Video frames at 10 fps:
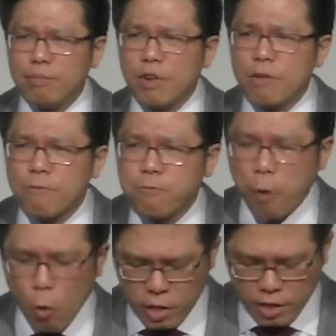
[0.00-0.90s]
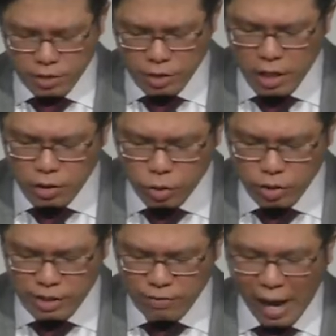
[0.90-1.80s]
我们需要付
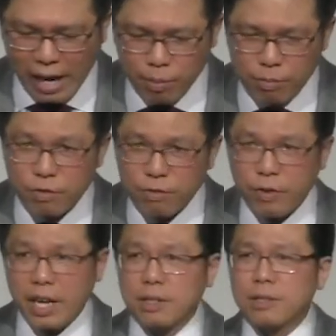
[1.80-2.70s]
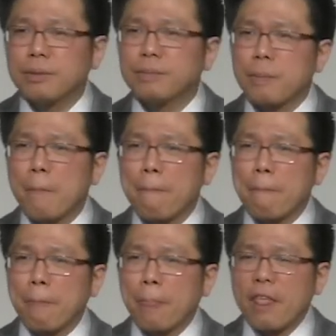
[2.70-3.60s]
出，需要时间来培
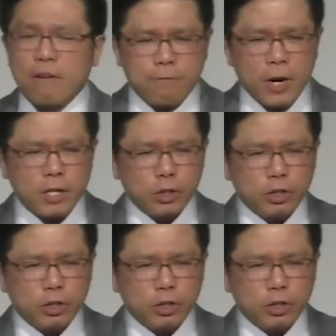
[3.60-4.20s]
养我们的信